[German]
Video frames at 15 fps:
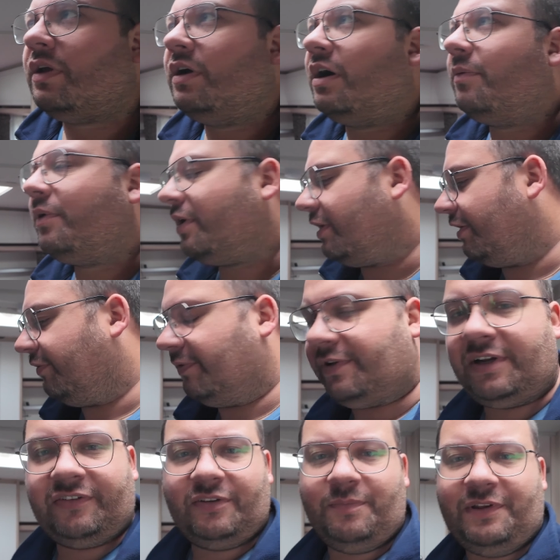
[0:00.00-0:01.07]
Aber es wird
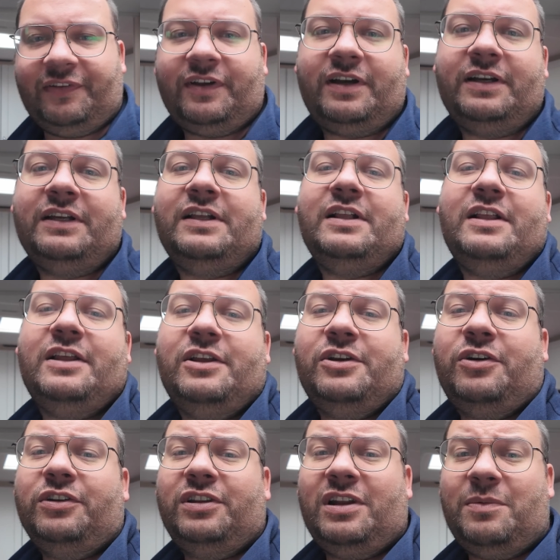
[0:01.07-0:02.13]
langsam besser.
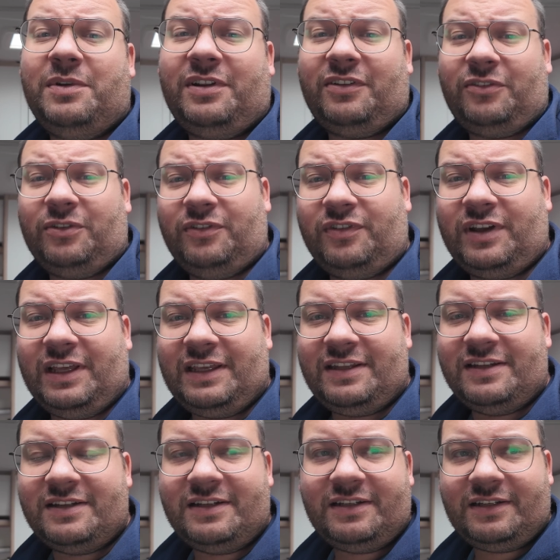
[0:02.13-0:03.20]
Heute Nachmittag soll es
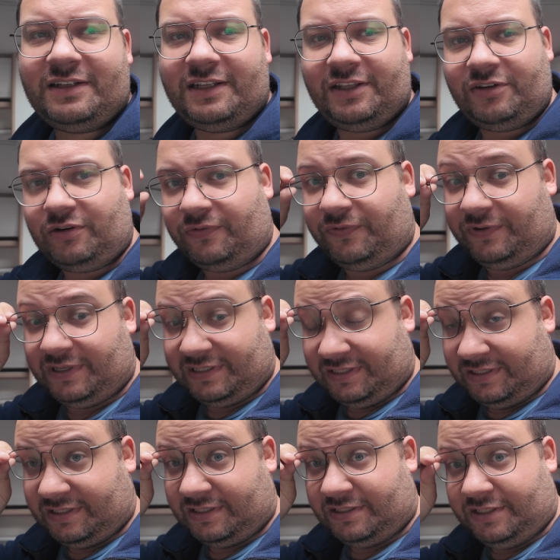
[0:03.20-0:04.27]
regnen. Ich hoffe, dass
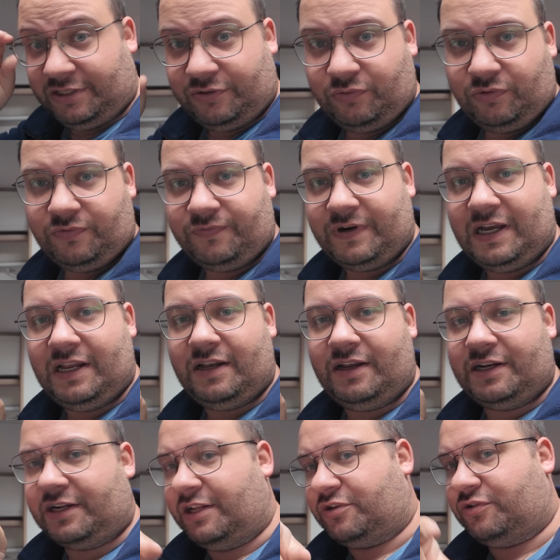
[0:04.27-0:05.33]
es das nicht tut, weil
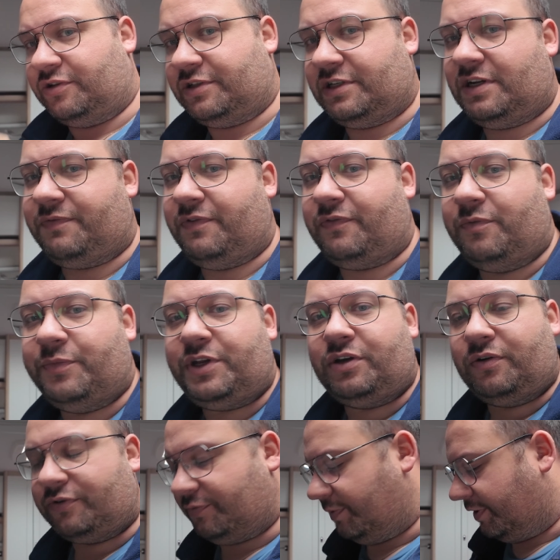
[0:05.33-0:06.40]
Henry ja schon gesagt hat, wir wollen
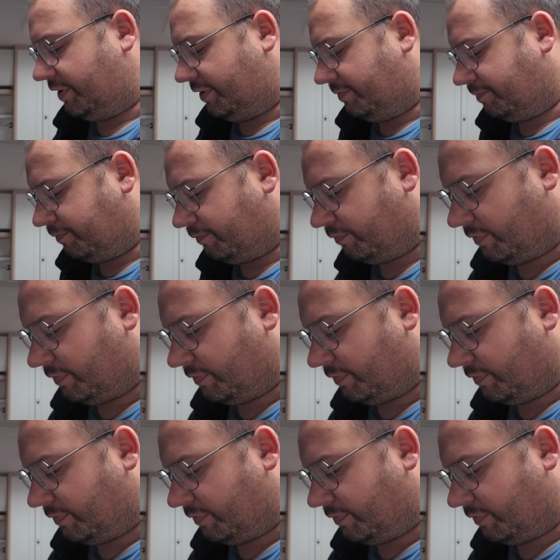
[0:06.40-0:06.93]
Minigolf spielen gehen.